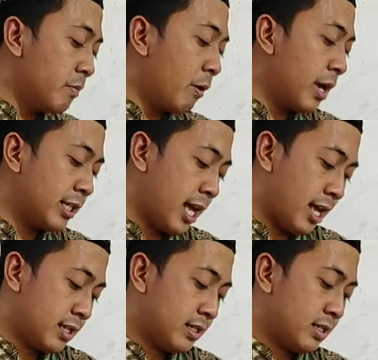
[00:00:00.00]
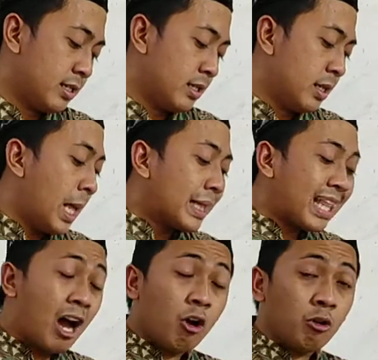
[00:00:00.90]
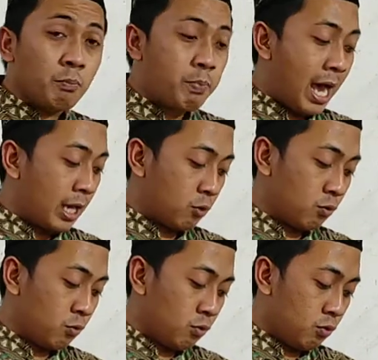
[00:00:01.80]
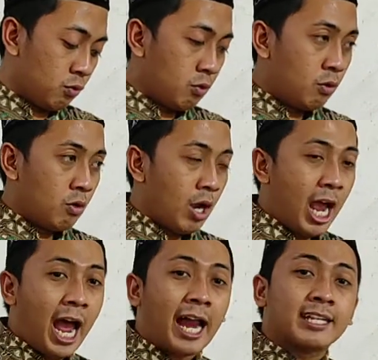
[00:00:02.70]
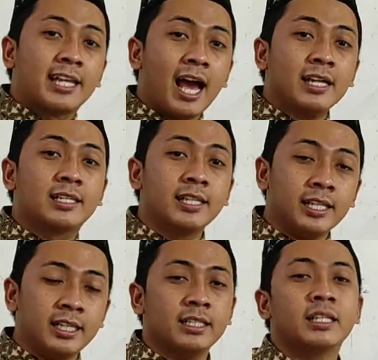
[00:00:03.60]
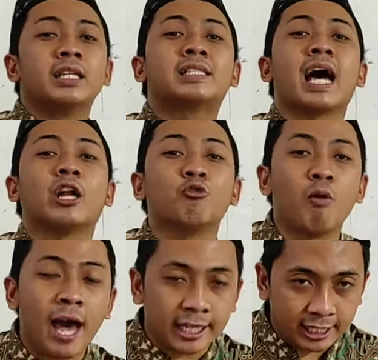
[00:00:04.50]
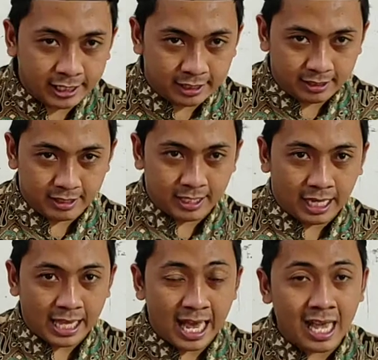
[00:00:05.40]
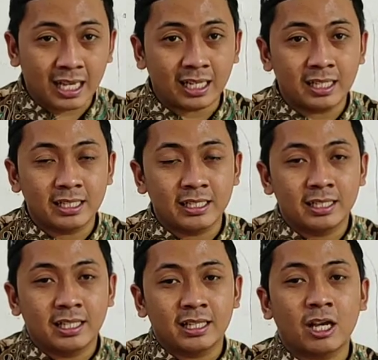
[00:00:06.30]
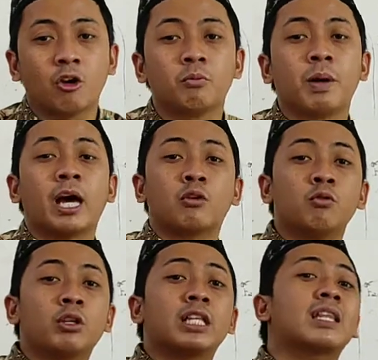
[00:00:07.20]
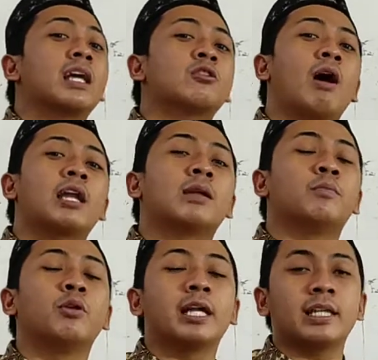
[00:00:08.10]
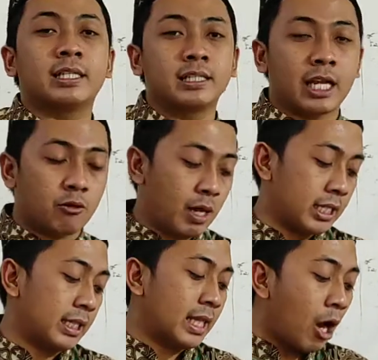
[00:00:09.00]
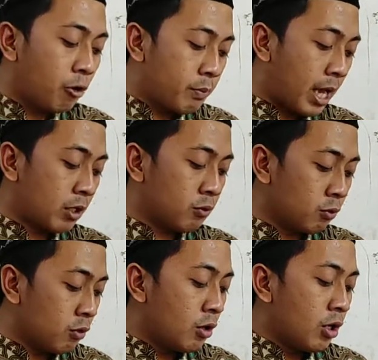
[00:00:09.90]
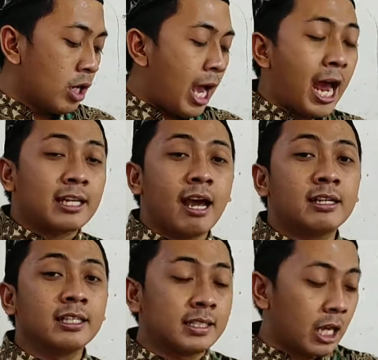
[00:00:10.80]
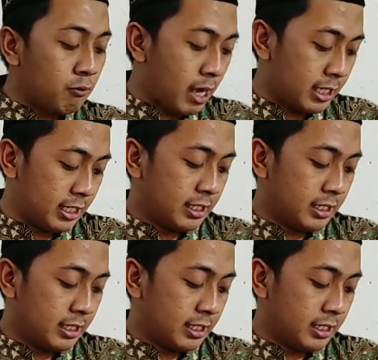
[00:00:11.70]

bawahnya tahun baru ada di Januari ya Tahun baru kita itu bulannya di Januari. Tahun baru ada di Januari.